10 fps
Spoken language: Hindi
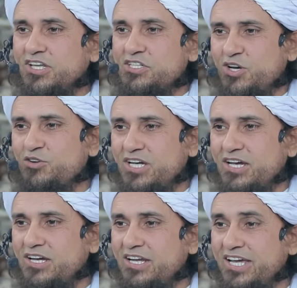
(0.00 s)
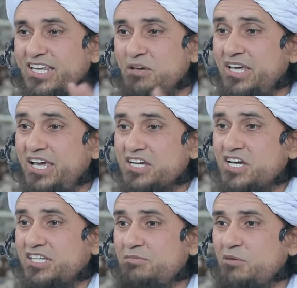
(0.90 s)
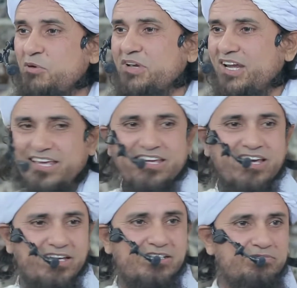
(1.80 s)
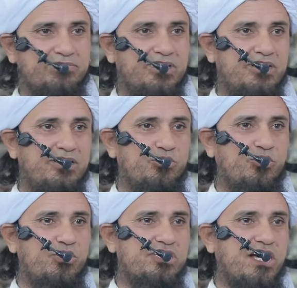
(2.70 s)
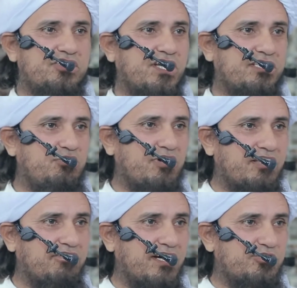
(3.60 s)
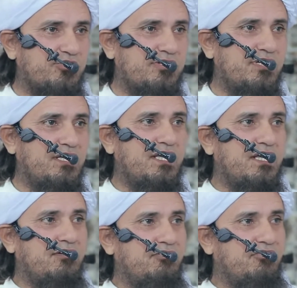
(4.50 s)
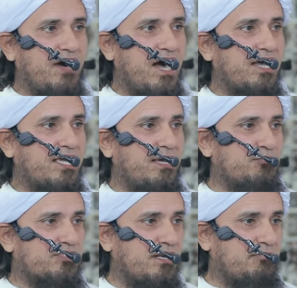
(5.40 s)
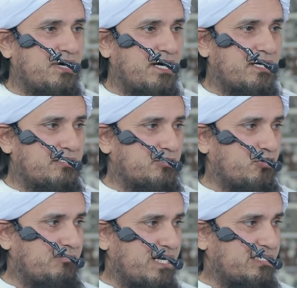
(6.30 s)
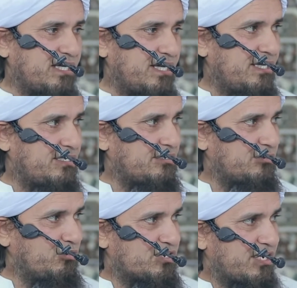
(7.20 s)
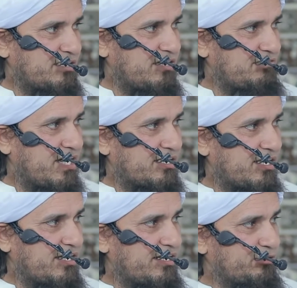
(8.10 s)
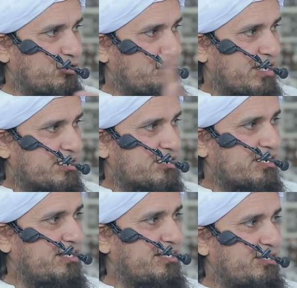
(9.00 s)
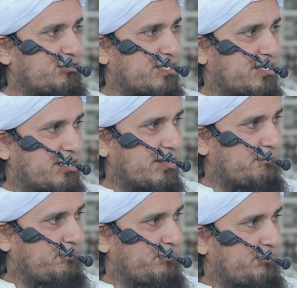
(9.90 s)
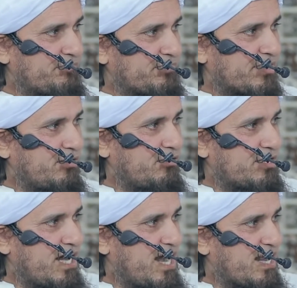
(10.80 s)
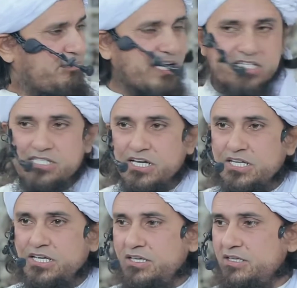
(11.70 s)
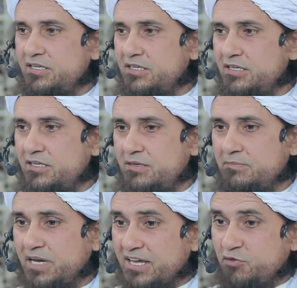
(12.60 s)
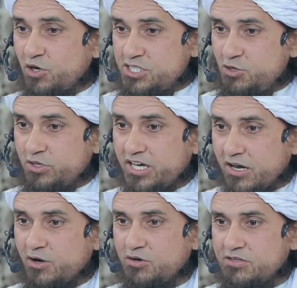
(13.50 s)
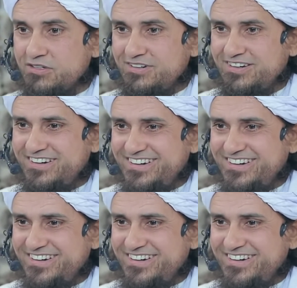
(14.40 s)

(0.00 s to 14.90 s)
तो कितना अच्छा हो जाएगा लेकिन ये भी एक शादी में मुमकिन नहीं है दो चार शादियों का रिवाज हो वहाँ के मुसलमान जो मर्द हैं दो शादियाँ वहाँ की करें दो पाकिस्तानी लड़कियों से करें यहाँ के पाकिस्तानी बल्कि फ़ौजियों की कराओ